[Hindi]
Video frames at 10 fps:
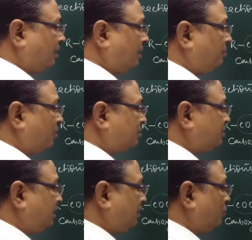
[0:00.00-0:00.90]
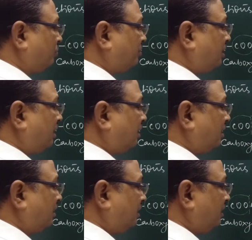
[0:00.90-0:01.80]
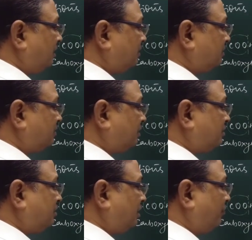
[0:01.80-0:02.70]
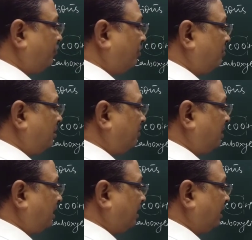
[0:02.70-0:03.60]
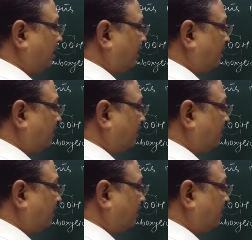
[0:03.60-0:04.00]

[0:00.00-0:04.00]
कार्बोक्सिलिक ग्रुप का स्ट्रक्चरल फॉर्मूला बनाएंगे